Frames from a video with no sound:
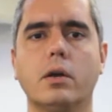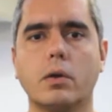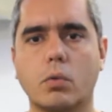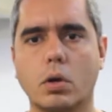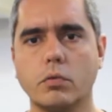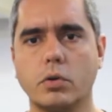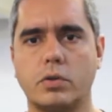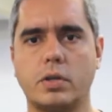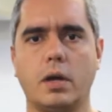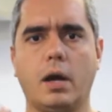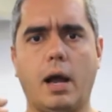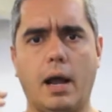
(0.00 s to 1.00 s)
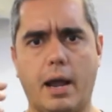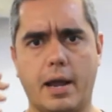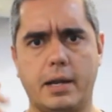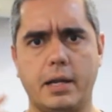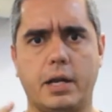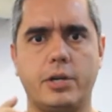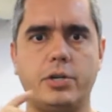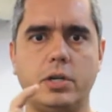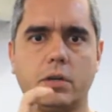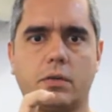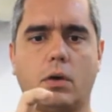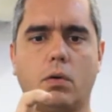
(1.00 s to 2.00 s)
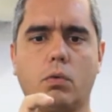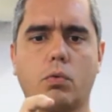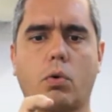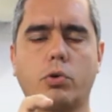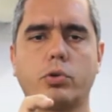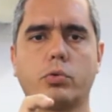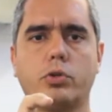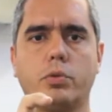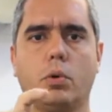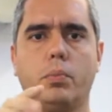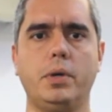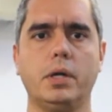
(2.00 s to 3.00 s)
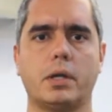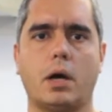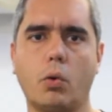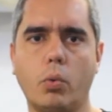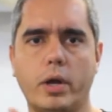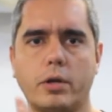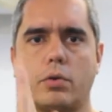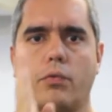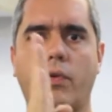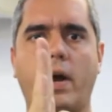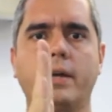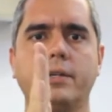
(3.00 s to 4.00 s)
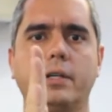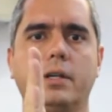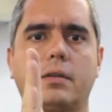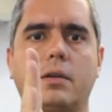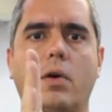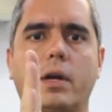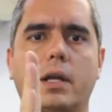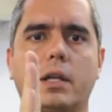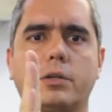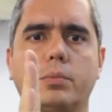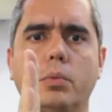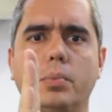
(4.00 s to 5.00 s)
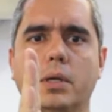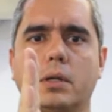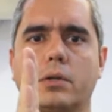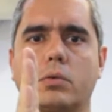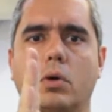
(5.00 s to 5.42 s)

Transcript: Quando você energiza um conjunto de bobina, o eixo vai em direção àquelas bobinas.